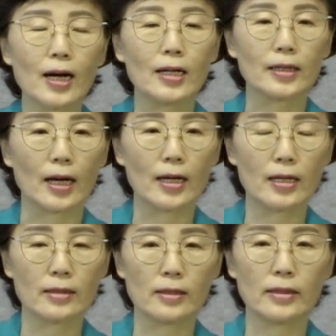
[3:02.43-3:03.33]

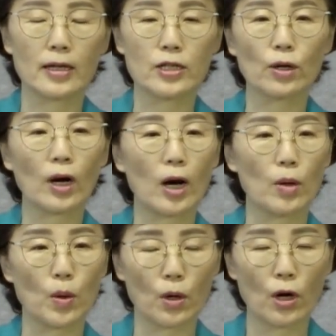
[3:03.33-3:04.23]
나라를
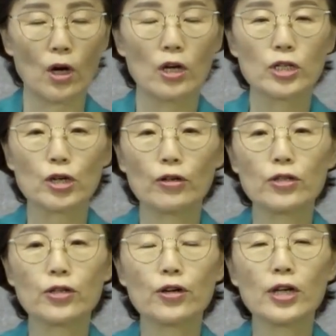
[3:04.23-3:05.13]
대적하고
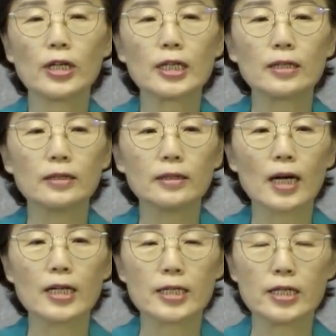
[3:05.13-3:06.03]
처처의
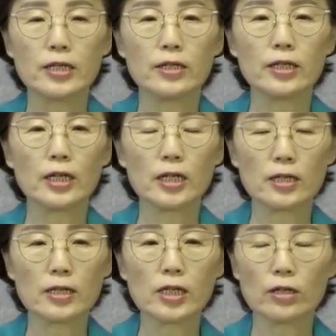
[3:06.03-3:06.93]
기근과 지진이
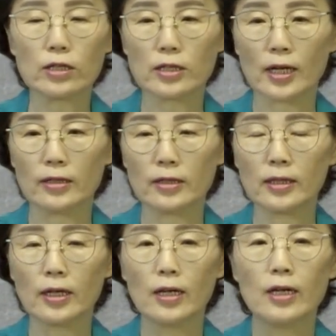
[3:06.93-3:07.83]
있을 것이라는
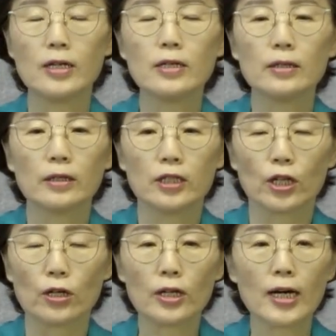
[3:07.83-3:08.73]

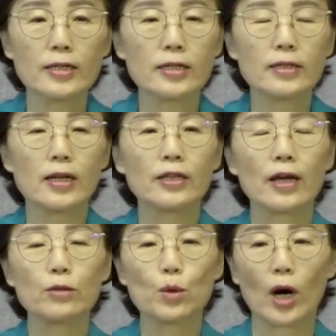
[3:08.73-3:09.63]
여러 가지
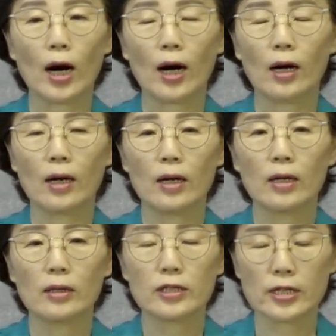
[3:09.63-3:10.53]
재난과
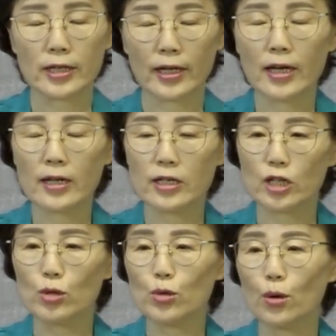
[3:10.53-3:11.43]
재난의
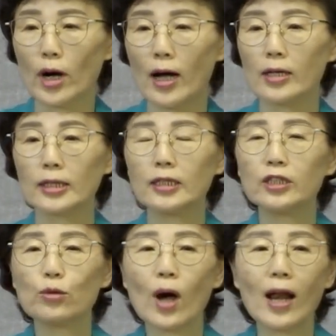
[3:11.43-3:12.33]
징조와
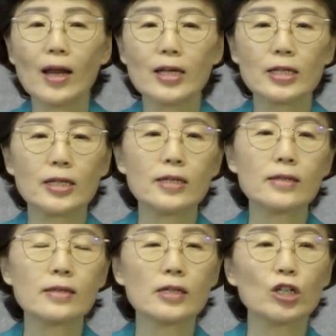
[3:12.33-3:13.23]
큰 환란이
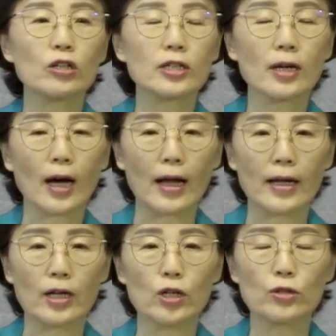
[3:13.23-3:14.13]
있을 것에
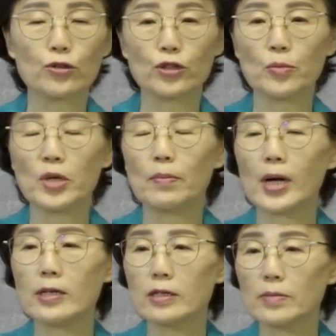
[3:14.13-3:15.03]
관하여 주님이
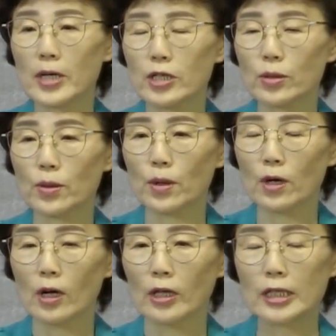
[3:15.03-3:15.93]
말씀하시고
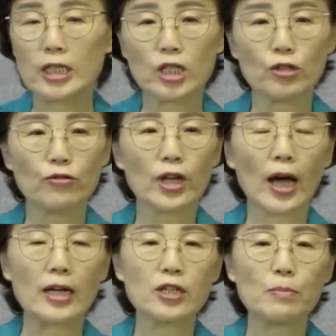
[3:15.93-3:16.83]
그 이후에
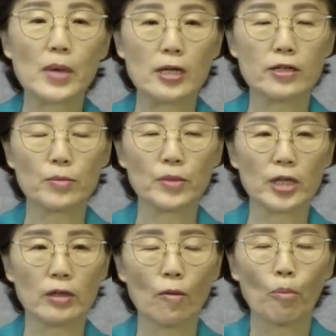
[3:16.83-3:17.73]
하신
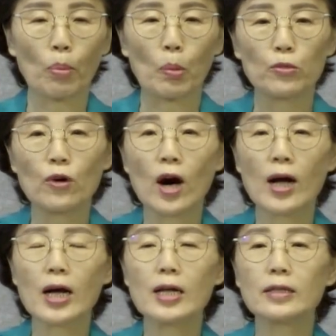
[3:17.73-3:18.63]
말씀이
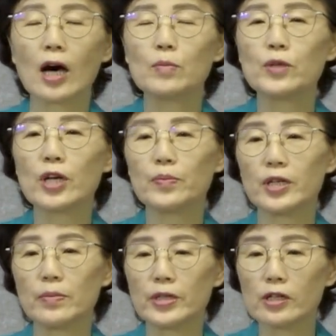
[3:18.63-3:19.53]
무화과 나무의
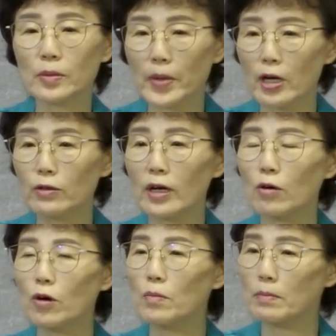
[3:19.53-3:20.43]
비밀을
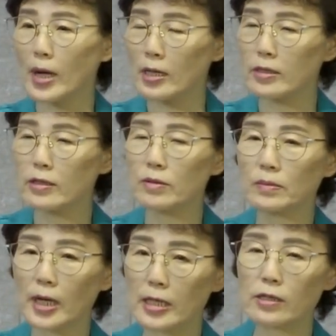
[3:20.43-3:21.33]
배우라고
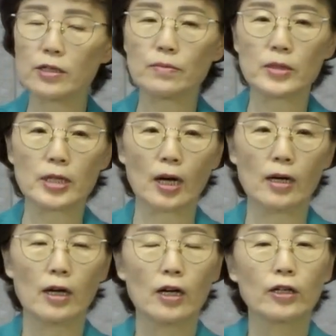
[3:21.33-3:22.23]
말씀하셨습니다.
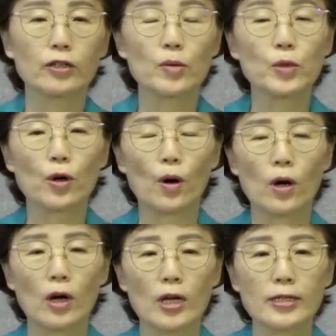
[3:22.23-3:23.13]
그러므로
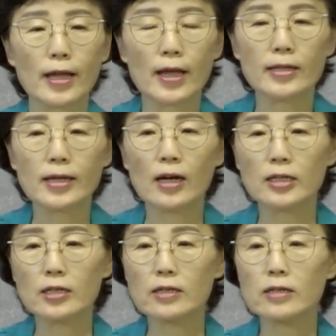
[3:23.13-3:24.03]
세상
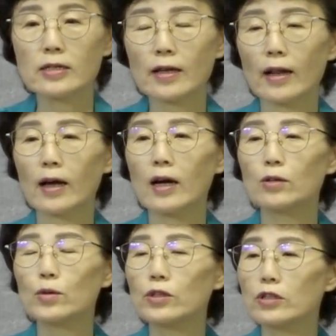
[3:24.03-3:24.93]
끝을
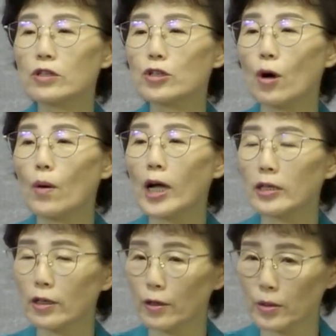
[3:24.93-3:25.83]
살아가고 있는 저와
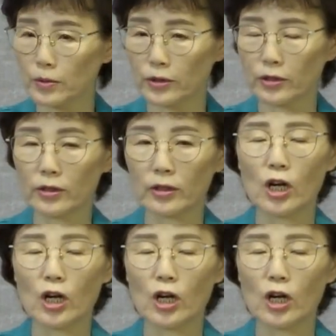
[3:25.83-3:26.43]
여러분은